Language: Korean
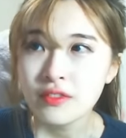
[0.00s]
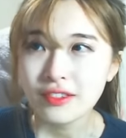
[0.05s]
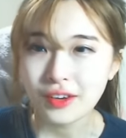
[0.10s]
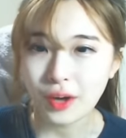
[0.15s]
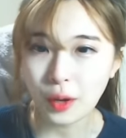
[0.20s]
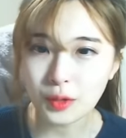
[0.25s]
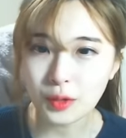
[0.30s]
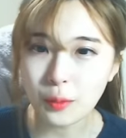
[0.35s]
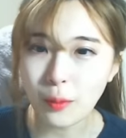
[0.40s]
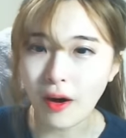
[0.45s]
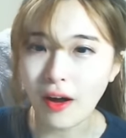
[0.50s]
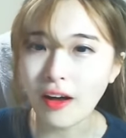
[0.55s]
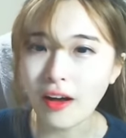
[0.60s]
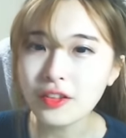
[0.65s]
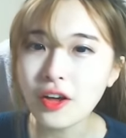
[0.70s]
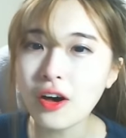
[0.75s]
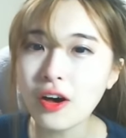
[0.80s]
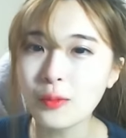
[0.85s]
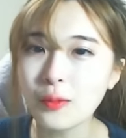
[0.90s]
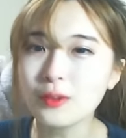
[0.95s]
갑자기
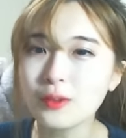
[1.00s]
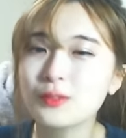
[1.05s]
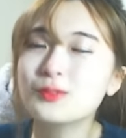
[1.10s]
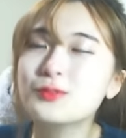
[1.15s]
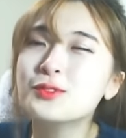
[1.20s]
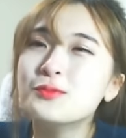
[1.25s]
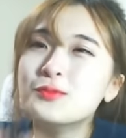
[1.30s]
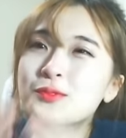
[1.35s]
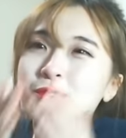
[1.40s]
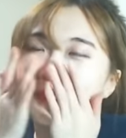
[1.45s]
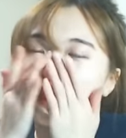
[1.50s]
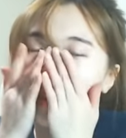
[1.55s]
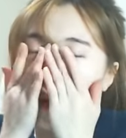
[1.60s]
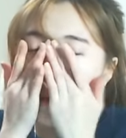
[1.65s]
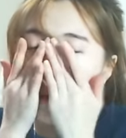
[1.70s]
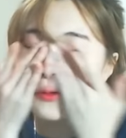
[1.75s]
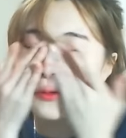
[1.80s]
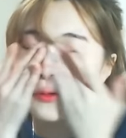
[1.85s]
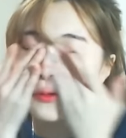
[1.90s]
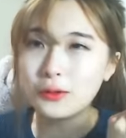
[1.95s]
말하다가 막 눈물
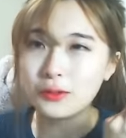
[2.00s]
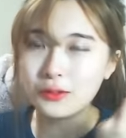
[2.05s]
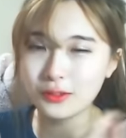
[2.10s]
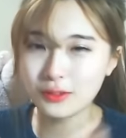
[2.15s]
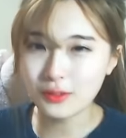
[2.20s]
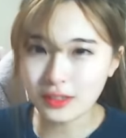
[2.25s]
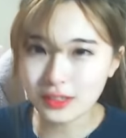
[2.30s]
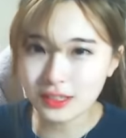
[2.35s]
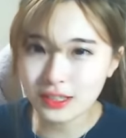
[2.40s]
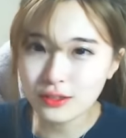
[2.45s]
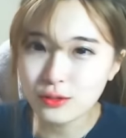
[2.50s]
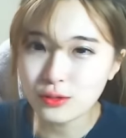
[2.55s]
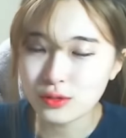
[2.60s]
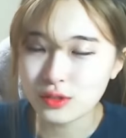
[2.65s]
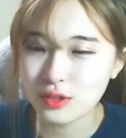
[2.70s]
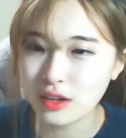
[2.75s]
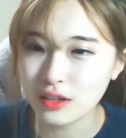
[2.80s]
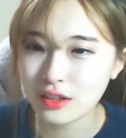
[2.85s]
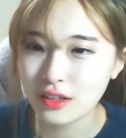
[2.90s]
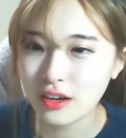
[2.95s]
나고 그러거든요. 막
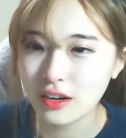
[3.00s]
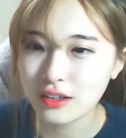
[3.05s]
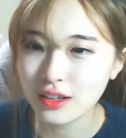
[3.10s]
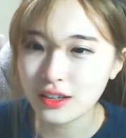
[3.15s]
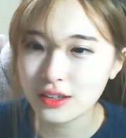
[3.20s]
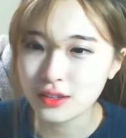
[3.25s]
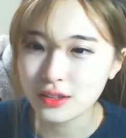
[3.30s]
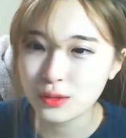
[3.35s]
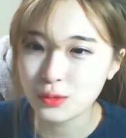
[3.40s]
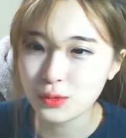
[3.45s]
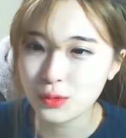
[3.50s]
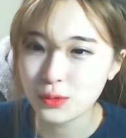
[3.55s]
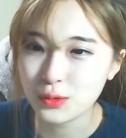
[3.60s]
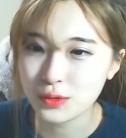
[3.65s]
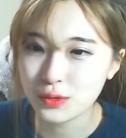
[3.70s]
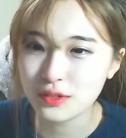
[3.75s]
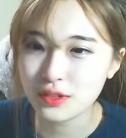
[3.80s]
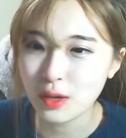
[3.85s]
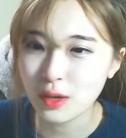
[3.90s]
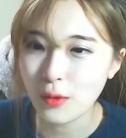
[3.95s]
친구들이랑 이야기할 때도
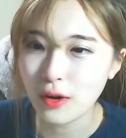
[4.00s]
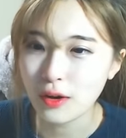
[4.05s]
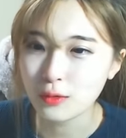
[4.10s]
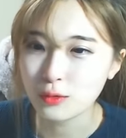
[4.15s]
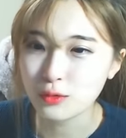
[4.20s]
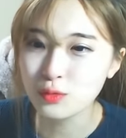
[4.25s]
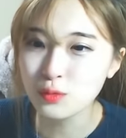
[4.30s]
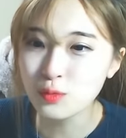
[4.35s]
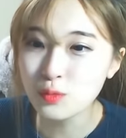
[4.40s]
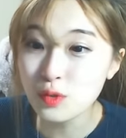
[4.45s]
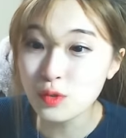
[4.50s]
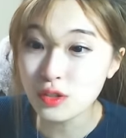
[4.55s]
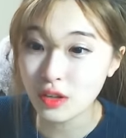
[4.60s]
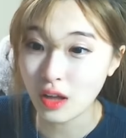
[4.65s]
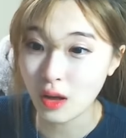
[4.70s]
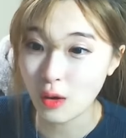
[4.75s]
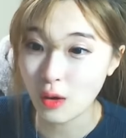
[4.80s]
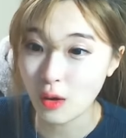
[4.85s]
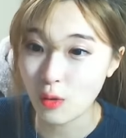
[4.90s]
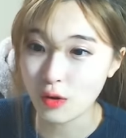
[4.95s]
진짜 막 눈물
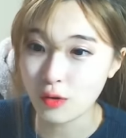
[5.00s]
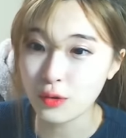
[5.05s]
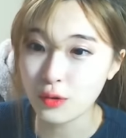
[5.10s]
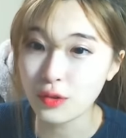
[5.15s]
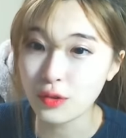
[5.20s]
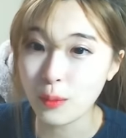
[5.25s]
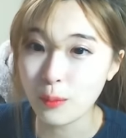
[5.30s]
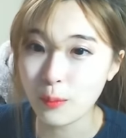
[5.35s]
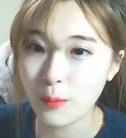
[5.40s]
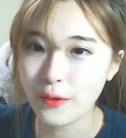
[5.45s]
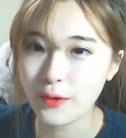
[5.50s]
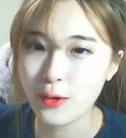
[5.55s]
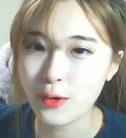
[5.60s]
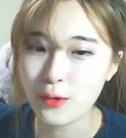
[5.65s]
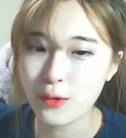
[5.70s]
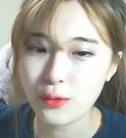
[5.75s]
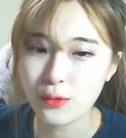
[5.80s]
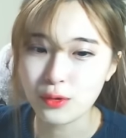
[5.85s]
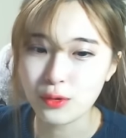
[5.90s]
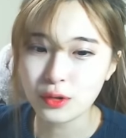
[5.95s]
나고 막 그런단
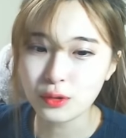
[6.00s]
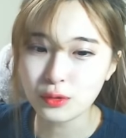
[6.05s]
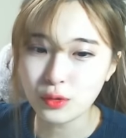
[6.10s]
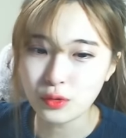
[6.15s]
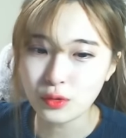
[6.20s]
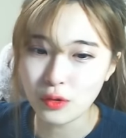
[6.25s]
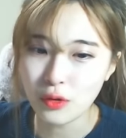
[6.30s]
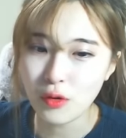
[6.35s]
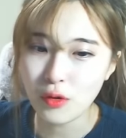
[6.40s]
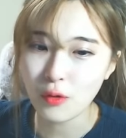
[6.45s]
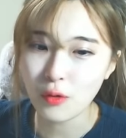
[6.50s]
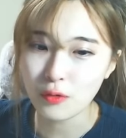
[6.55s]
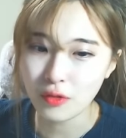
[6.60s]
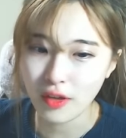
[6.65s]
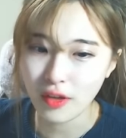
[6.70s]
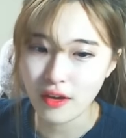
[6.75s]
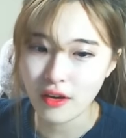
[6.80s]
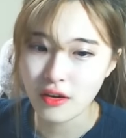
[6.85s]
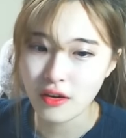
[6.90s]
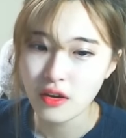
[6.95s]
말이에요. 그래서 그런
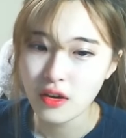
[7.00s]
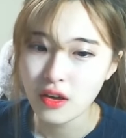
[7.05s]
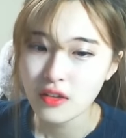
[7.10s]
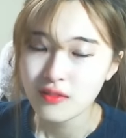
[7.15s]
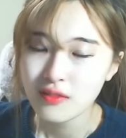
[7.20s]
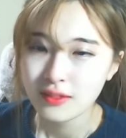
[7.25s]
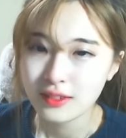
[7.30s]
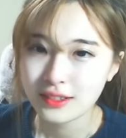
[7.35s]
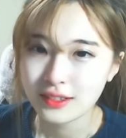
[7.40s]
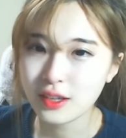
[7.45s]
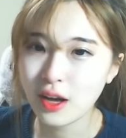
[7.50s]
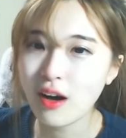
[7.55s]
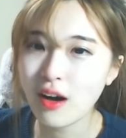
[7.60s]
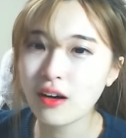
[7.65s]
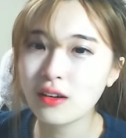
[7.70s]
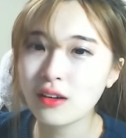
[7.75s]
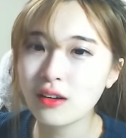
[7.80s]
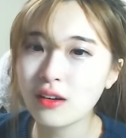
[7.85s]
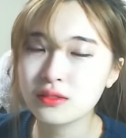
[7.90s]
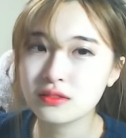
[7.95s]
건데
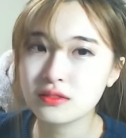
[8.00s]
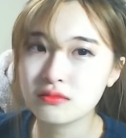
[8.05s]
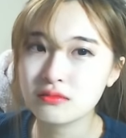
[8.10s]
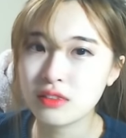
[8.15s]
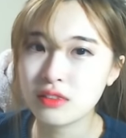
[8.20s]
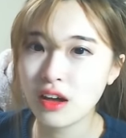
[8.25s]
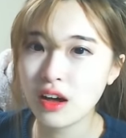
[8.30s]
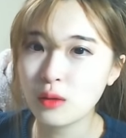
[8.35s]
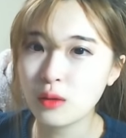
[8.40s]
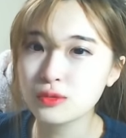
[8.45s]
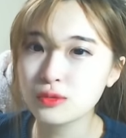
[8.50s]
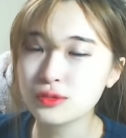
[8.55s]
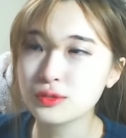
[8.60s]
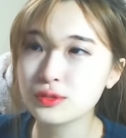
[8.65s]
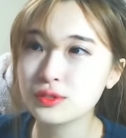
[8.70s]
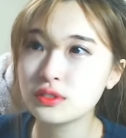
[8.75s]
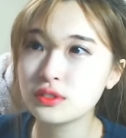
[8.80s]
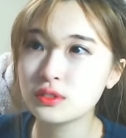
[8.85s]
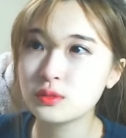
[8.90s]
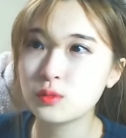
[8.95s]
그냥 내가
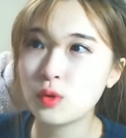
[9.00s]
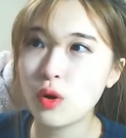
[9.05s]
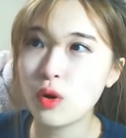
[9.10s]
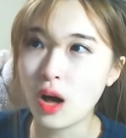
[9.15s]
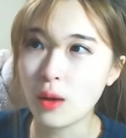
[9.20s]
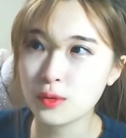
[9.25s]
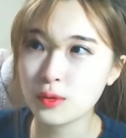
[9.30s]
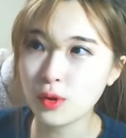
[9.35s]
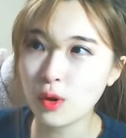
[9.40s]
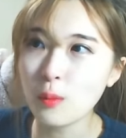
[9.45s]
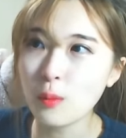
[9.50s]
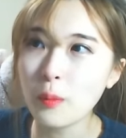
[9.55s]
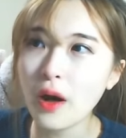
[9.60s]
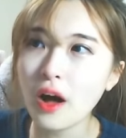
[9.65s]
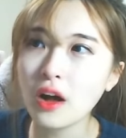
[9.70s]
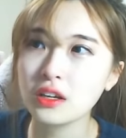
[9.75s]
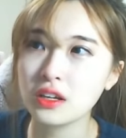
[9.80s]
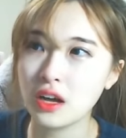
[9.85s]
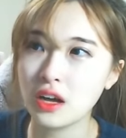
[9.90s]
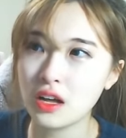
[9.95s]
무슨 뭐
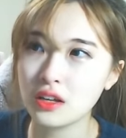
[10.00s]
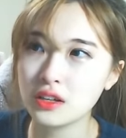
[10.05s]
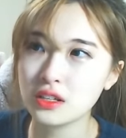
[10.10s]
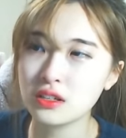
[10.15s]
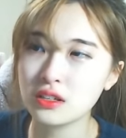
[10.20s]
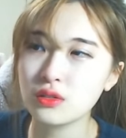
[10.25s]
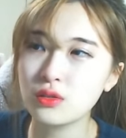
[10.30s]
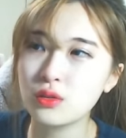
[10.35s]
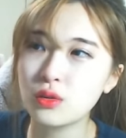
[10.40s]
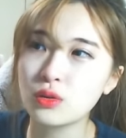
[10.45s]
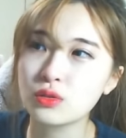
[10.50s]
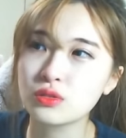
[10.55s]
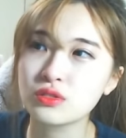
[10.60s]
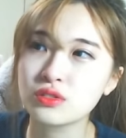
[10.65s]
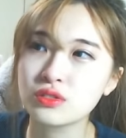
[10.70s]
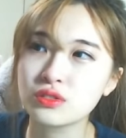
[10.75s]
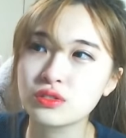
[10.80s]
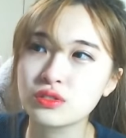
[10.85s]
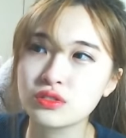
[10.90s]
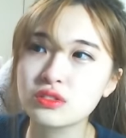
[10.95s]
감성팔이 하니 이런
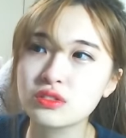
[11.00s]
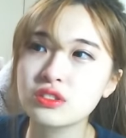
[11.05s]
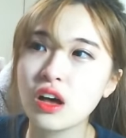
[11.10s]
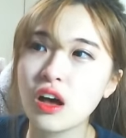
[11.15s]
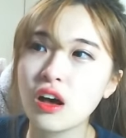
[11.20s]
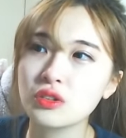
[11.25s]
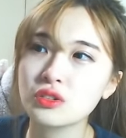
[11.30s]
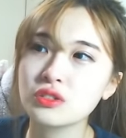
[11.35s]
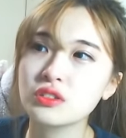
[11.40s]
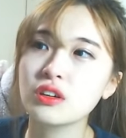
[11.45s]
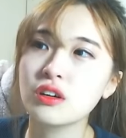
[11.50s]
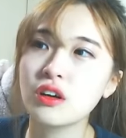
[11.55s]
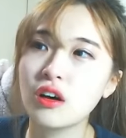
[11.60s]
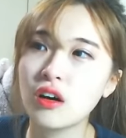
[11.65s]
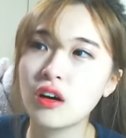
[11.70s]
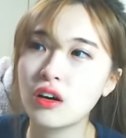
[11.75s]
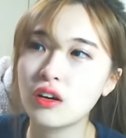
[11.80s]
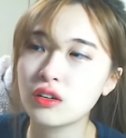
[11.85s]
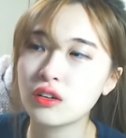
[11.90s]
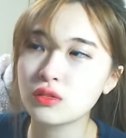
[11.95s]
거는 진짜
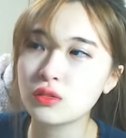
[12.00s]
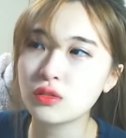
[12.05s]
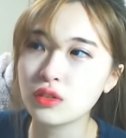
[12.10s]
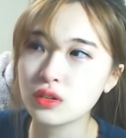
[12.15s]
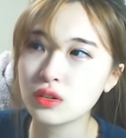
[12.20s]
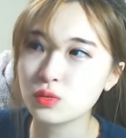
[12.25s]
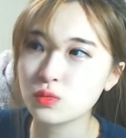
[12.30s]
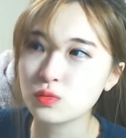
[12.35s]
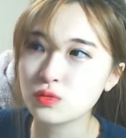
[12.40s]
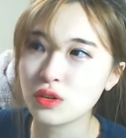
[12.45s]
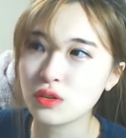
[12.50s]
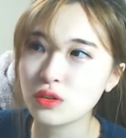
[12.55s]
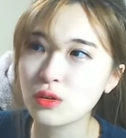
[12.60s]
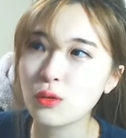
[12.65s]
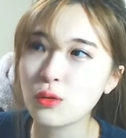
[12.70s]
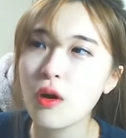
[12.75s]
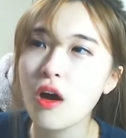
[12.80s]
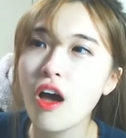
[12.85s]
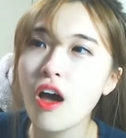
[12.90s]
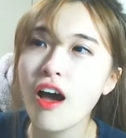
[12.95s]
아니니까 그렇게 좀 제대로